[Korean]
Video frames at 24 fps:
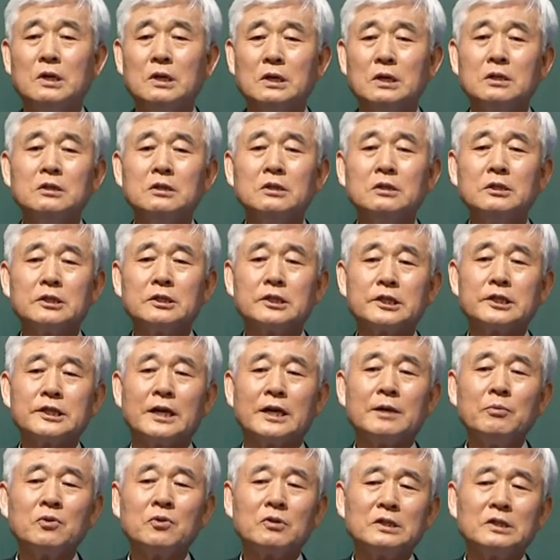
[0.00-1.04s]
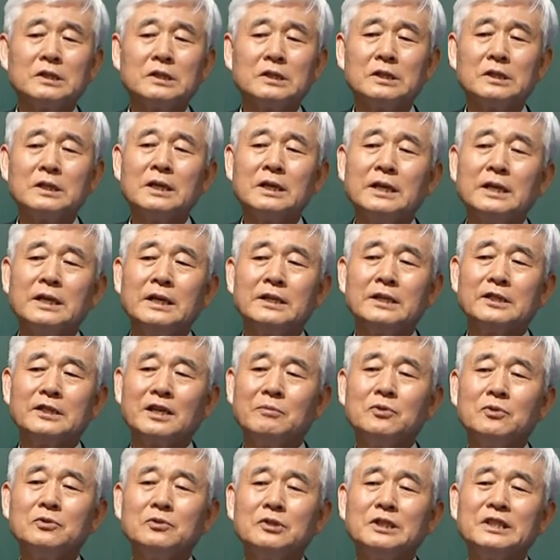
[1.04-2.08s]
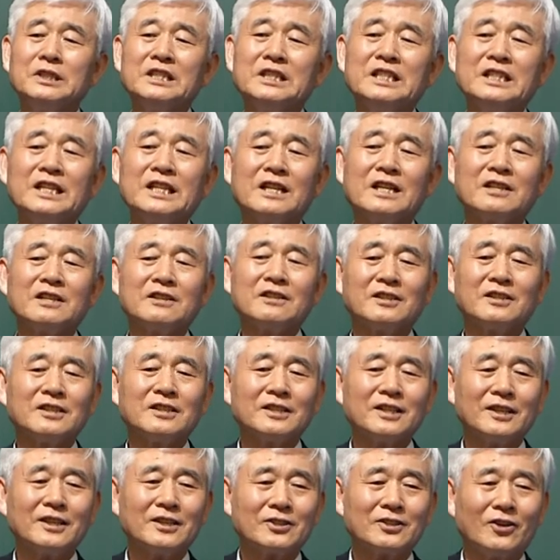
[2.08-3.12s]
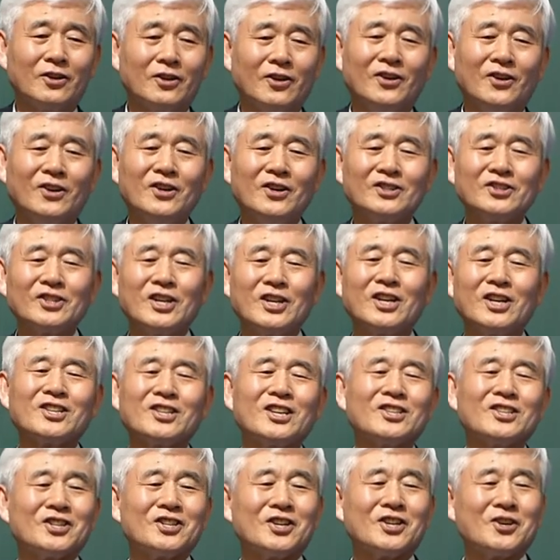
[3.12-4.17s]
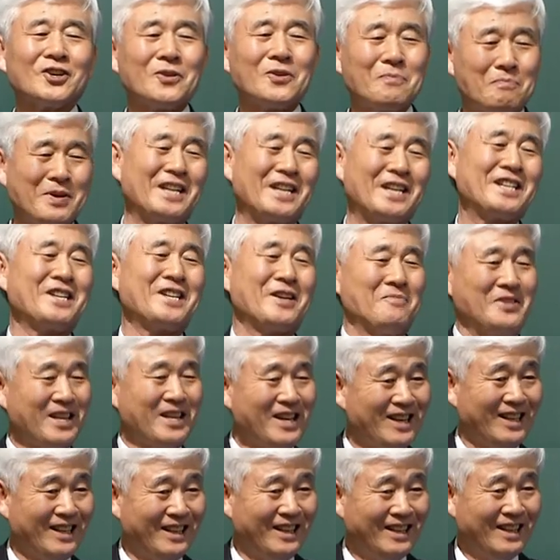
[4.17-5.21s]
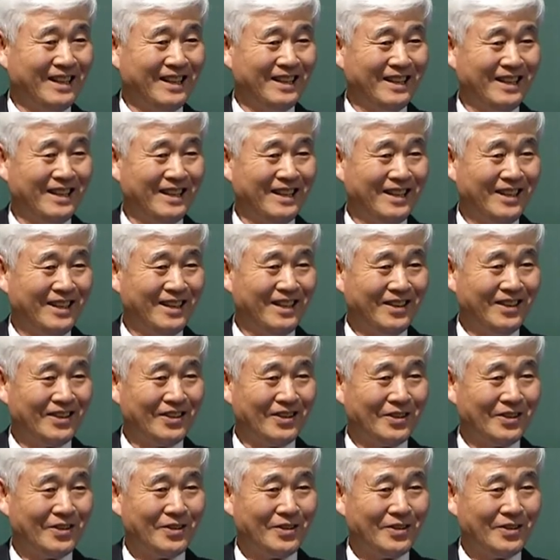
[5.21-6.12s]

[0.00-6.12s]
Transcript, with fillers: 그 자본은 자본주의 시장 경제에서 생산성을 발휘합니다. 예.